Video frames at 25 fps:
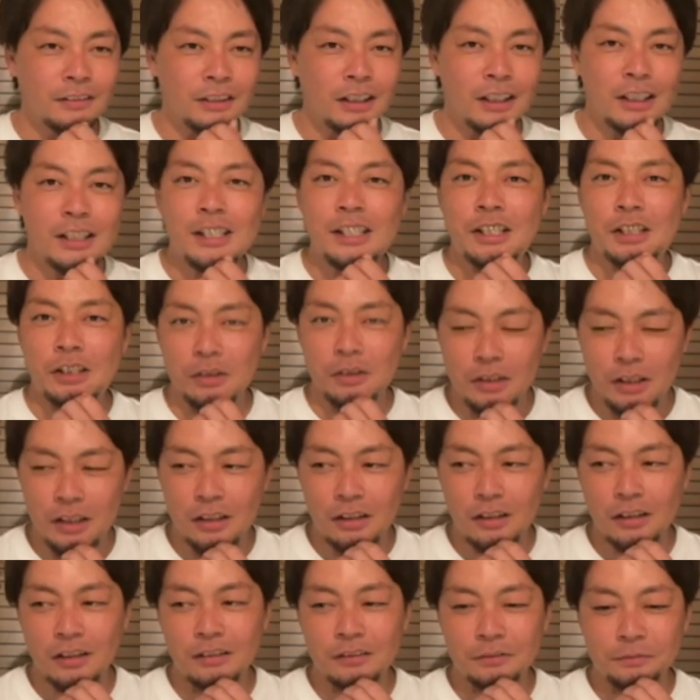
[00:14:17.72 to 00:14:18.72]
で、一緒
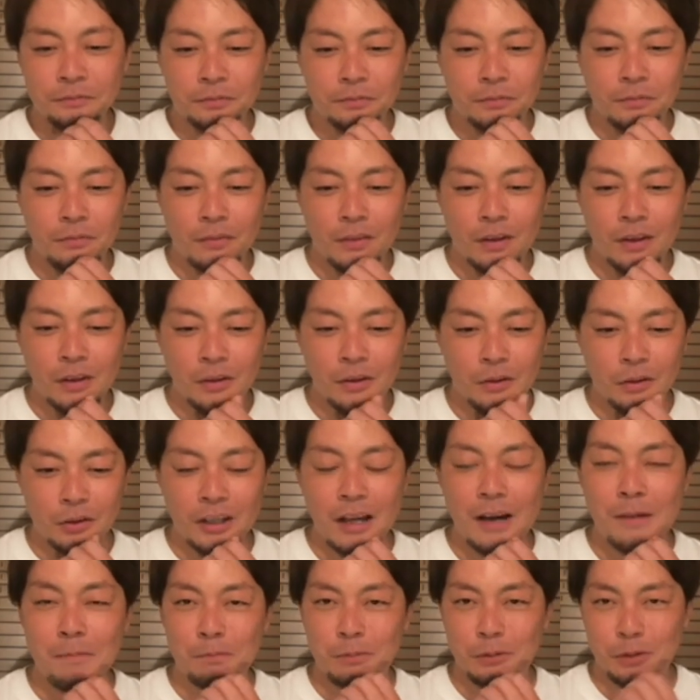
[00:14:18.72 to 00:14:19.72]
に、
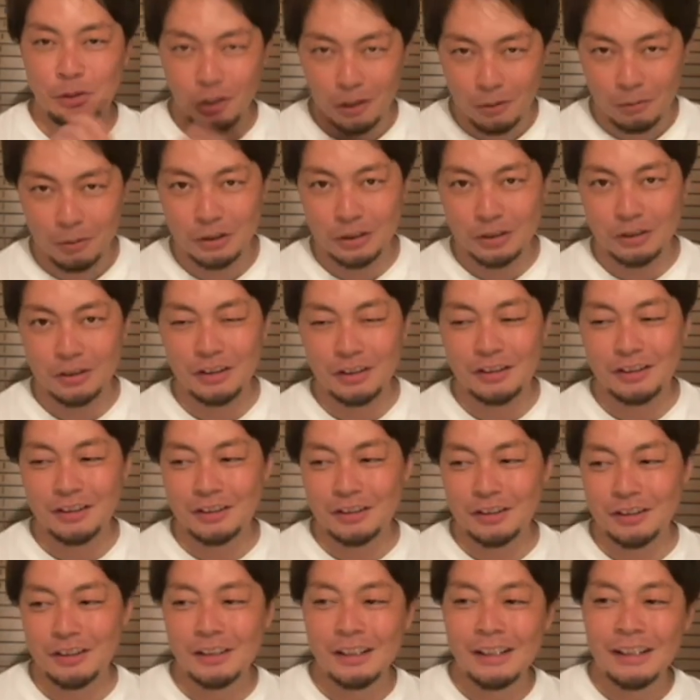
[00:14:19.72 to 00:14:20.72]
キャンプ場も作り
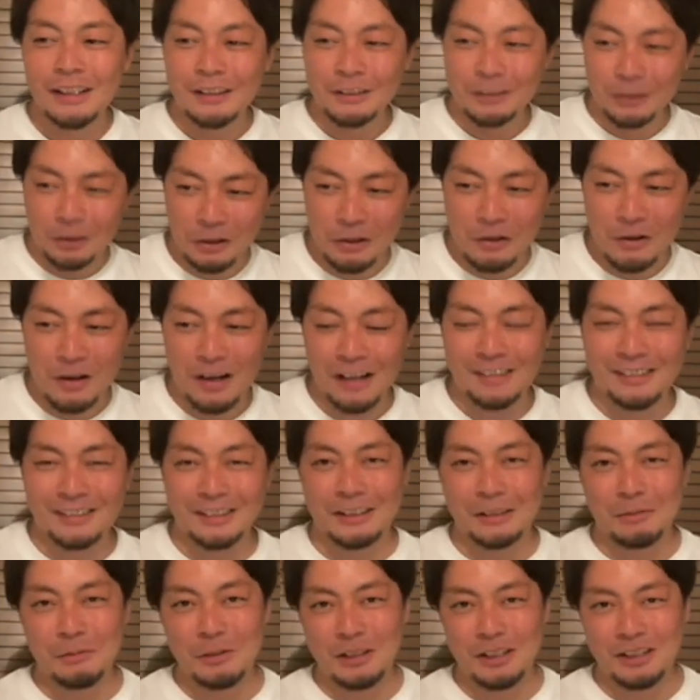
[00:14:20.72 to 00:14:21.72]
つつ、土器の発
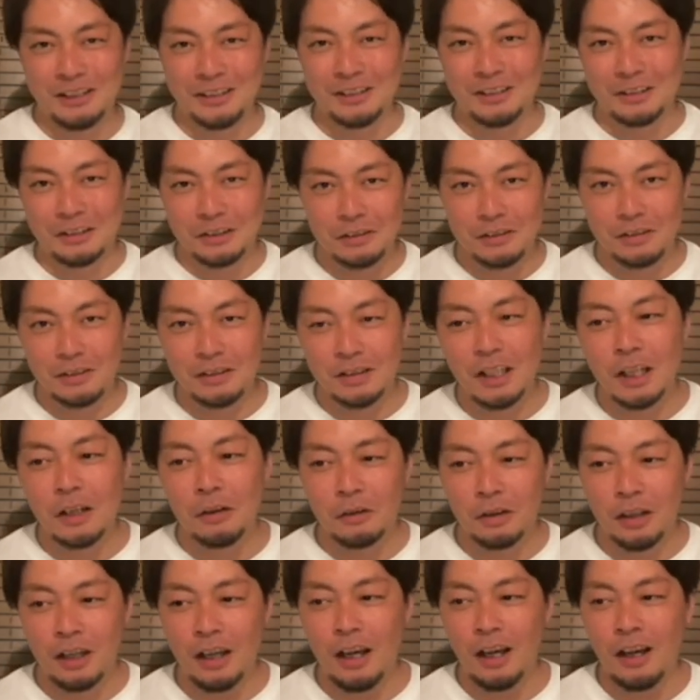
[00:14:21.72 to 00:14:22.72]
掘もしつつって
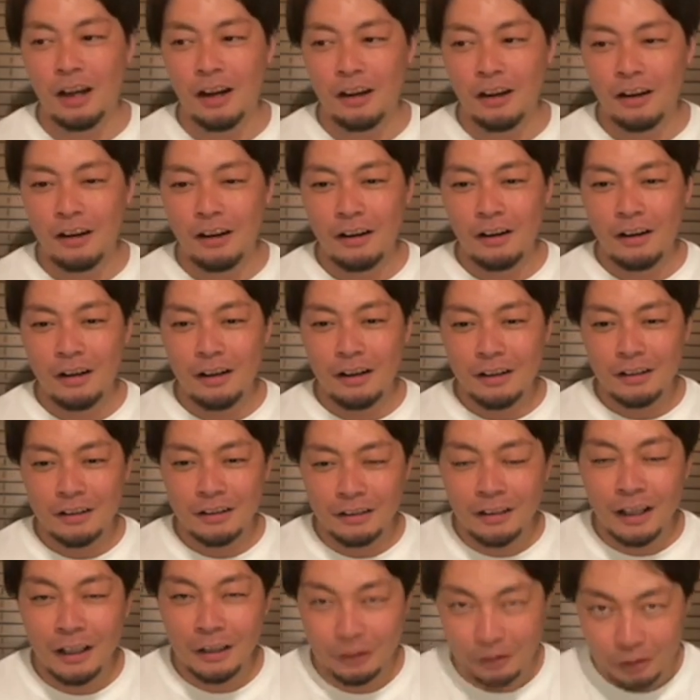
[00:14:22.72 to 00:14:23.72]
ので、
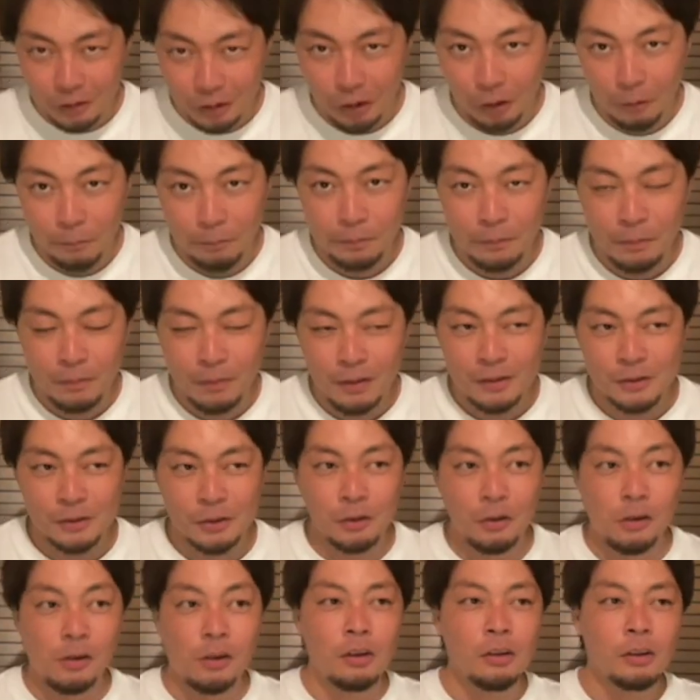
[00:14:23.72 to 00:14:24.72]
なんと、
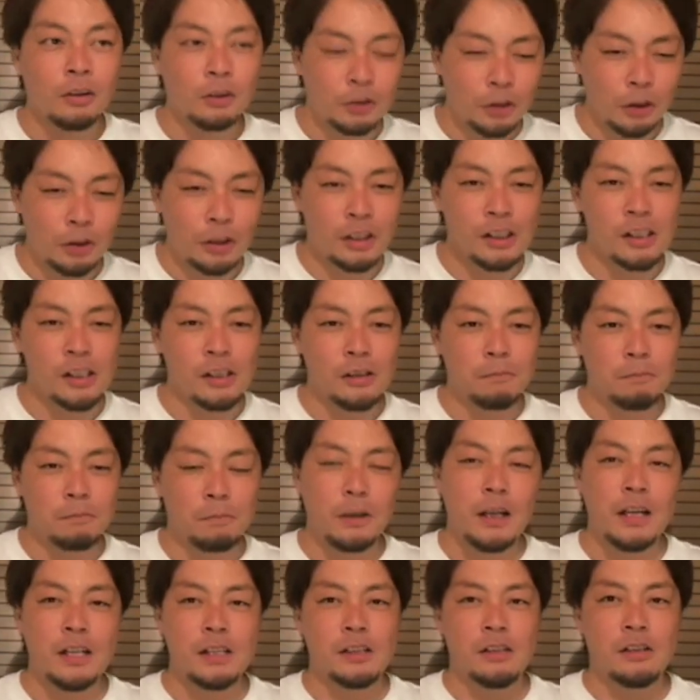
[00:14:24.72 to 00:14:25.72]
その土器
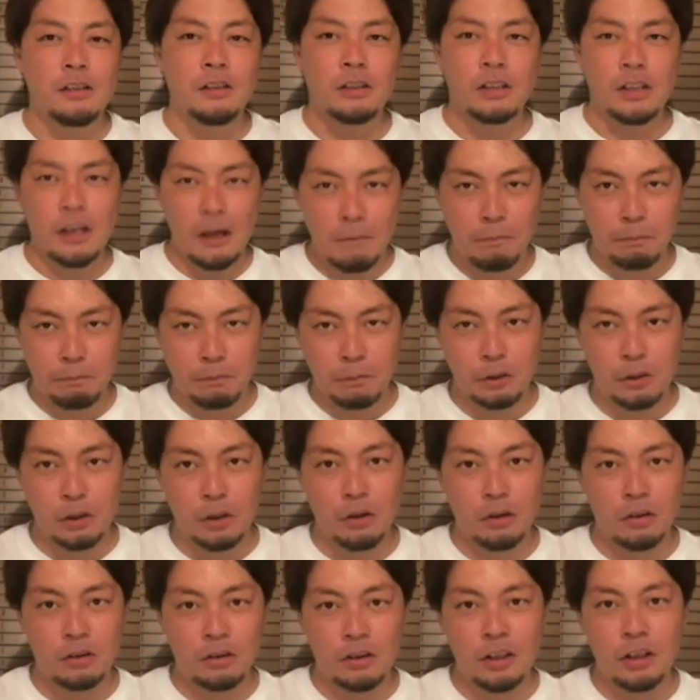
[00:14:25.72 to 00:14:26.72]
プラスキャンプ
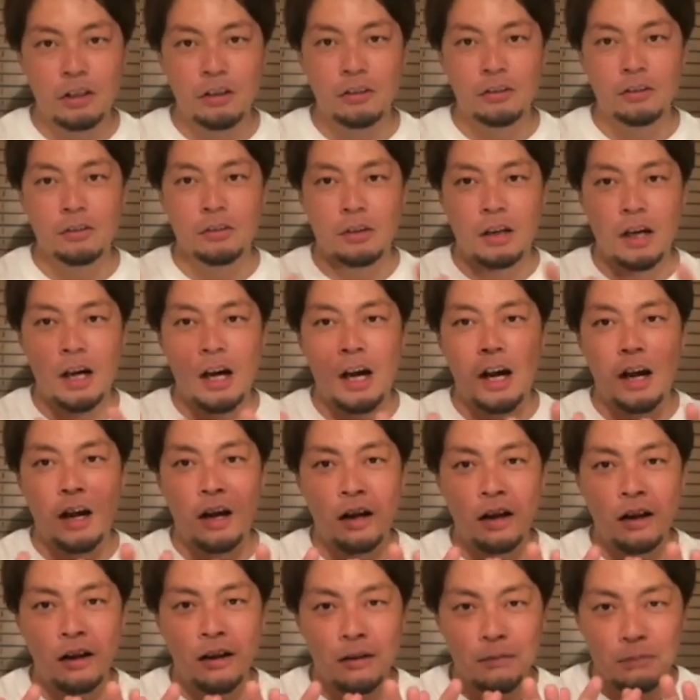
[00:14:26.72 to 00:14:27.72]
場っていうの
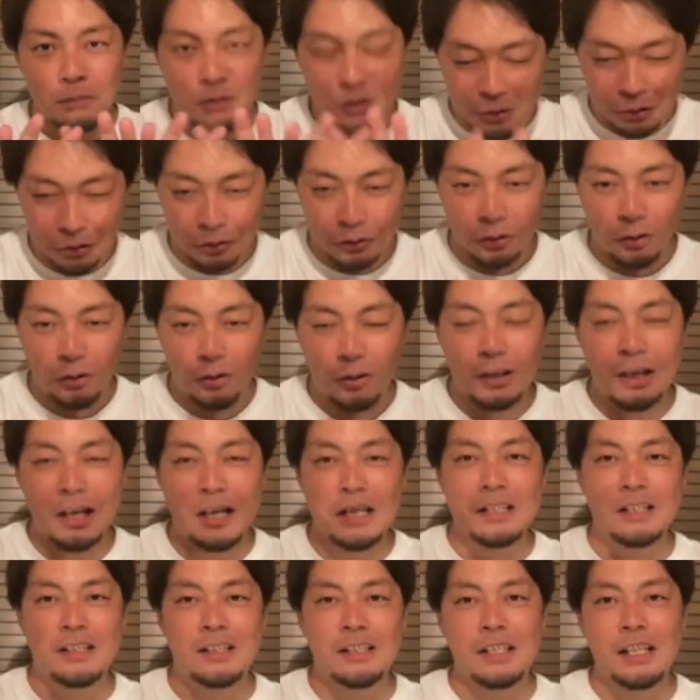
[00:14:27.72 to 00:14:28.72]
が、見事
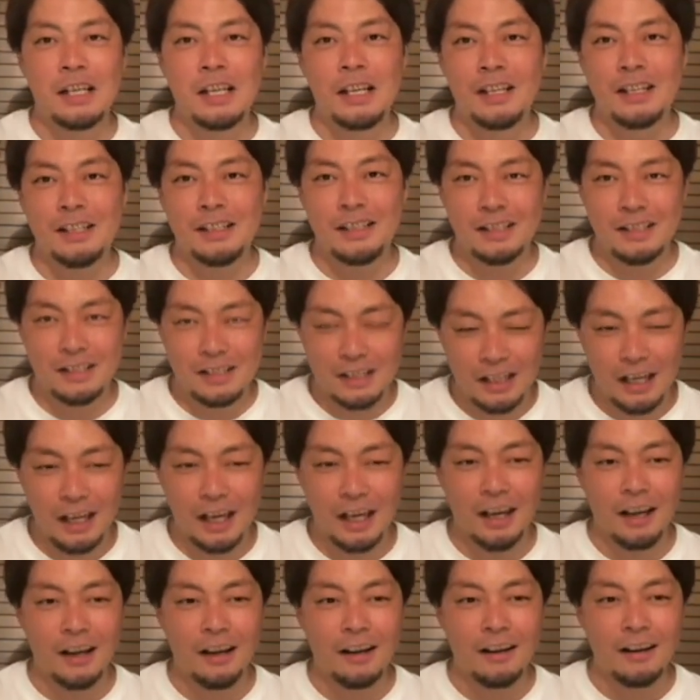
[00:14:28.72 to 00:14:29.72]
完成し
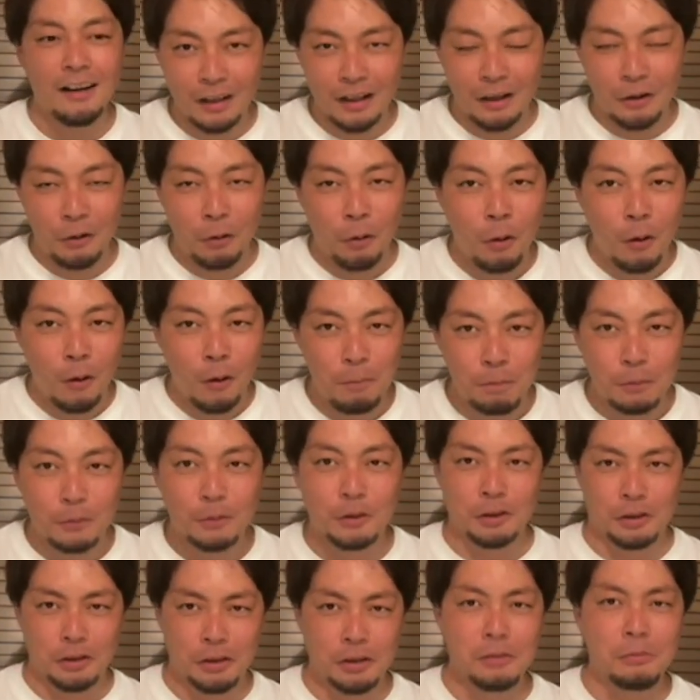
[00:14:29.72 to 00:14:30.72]
て、
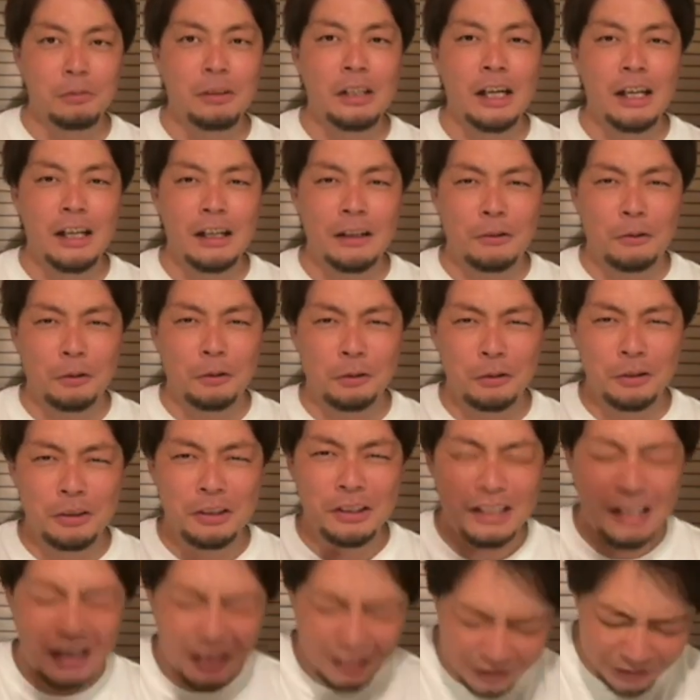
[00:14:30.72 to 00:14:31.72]
オープンするみたいなこと
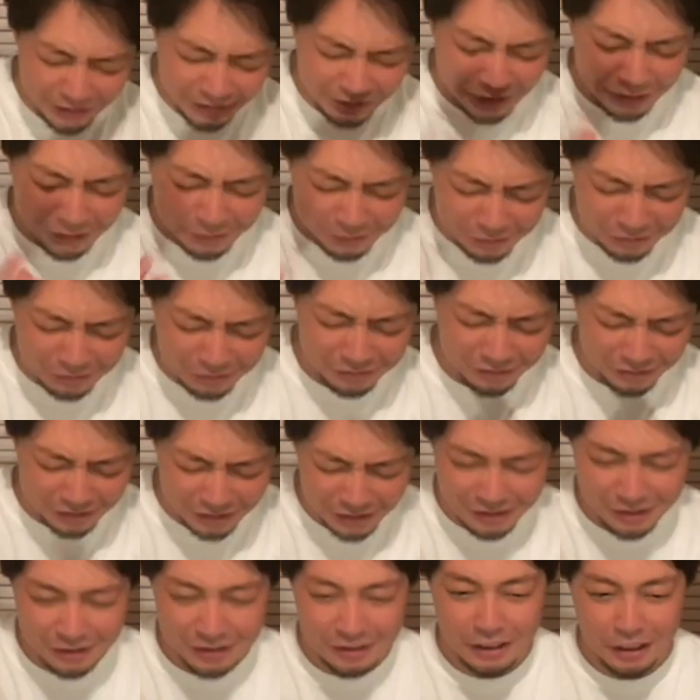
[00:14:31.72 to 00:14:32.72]
になってくん
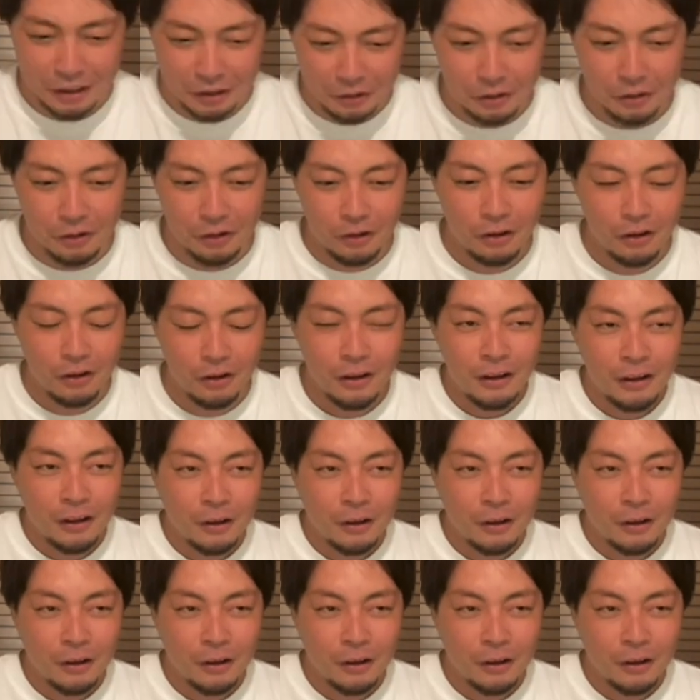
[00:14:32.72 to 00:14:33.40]
ですけど、